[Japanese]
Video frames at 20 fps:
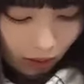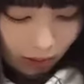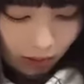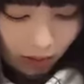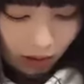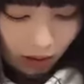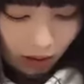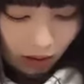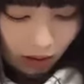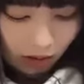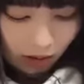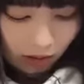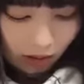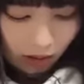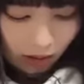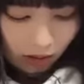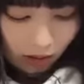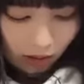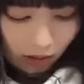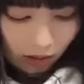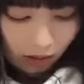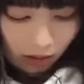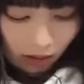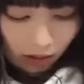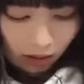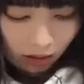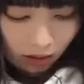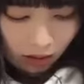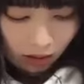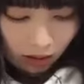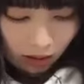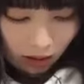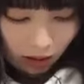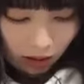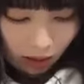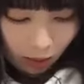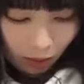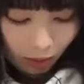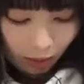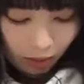油
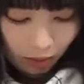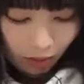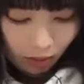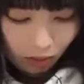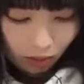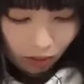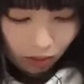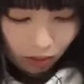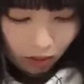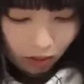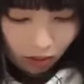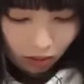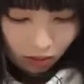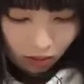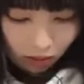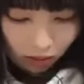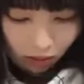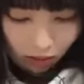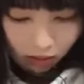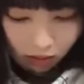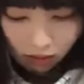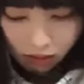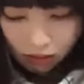えでも油こんな色かなう